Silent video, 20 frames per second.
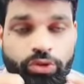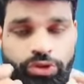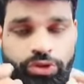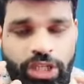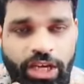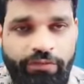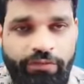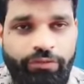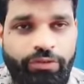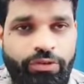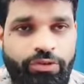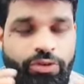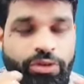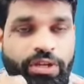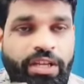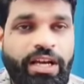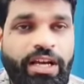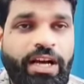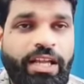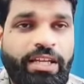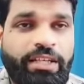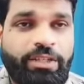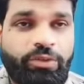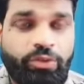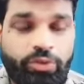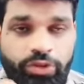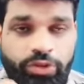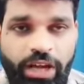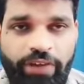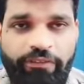उसका फ़ोटो निकाल के
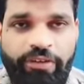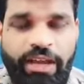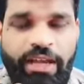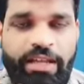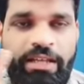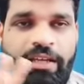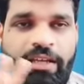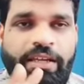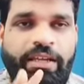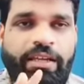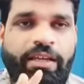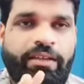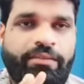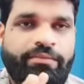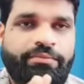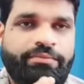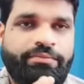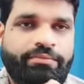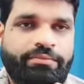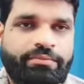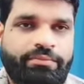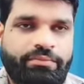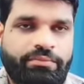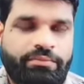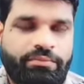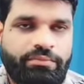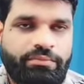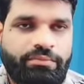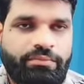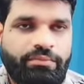उसका वायरल कर रहे
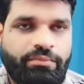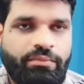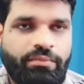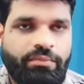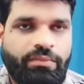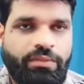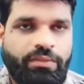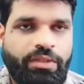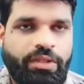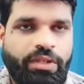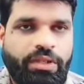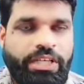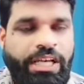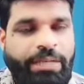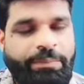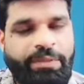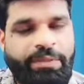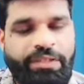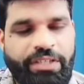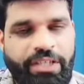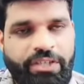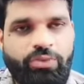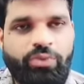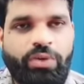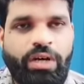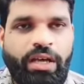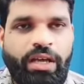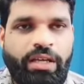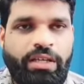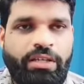हैं यहाँ पे ये
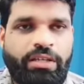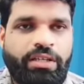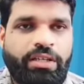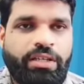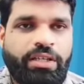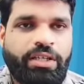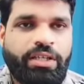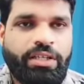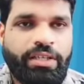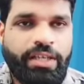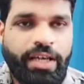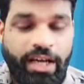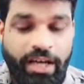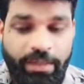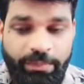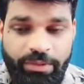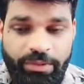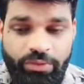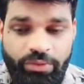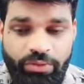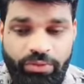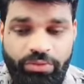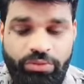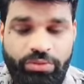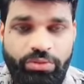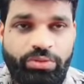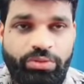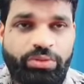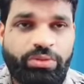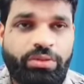हुआ है यहाँ पे
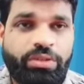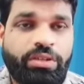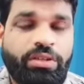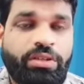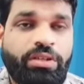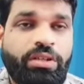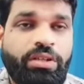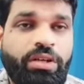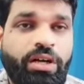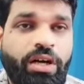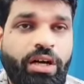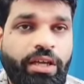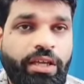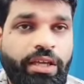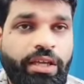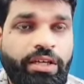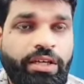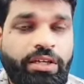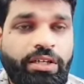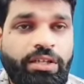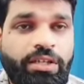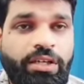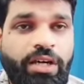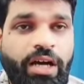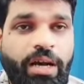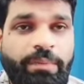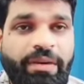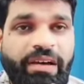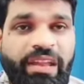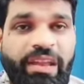दोस्तों एक
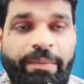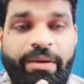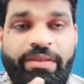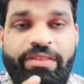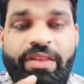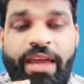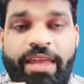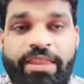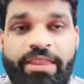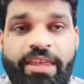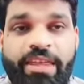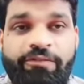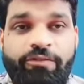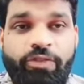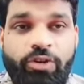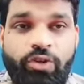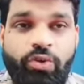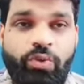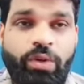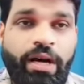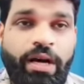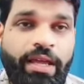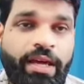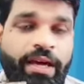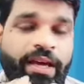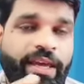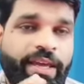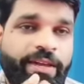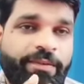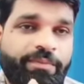हमारे पास ऐसे ही फ़ोटो आया
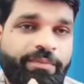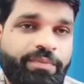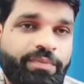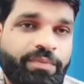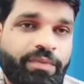है